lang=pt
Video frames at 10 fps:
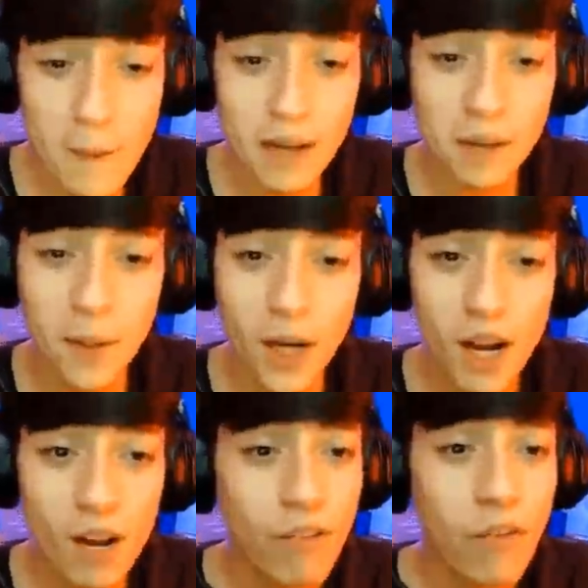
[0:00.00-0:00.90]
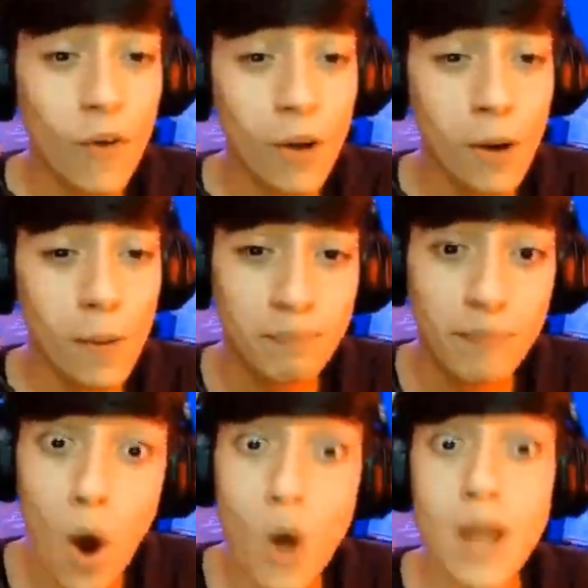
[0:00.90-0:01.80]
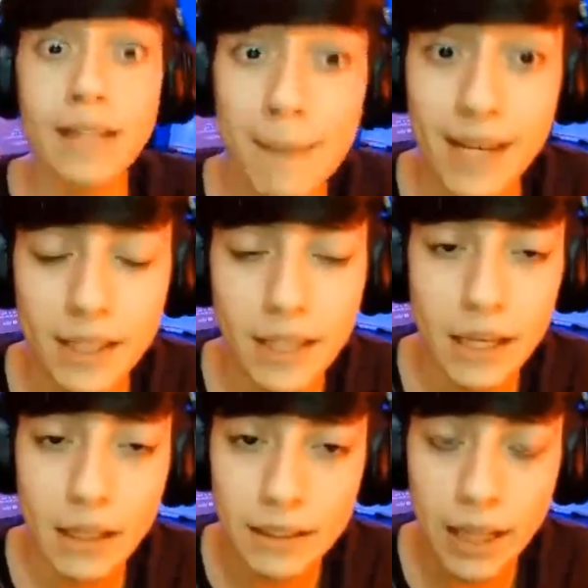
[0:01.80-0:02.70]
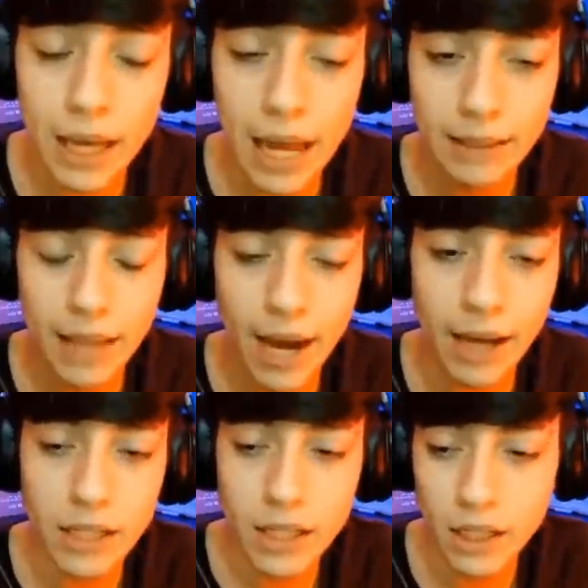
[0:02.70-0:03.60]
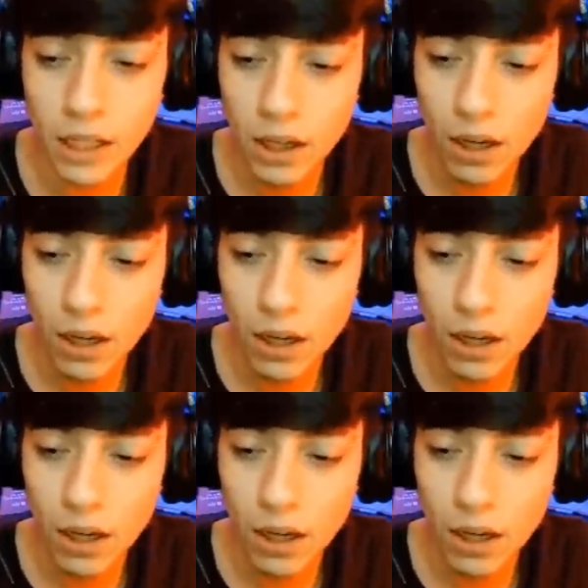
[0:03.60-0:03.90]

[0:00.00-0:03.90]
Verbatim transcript: Mano, eu vou... Olha, ainda bem que tem, tem terra ali.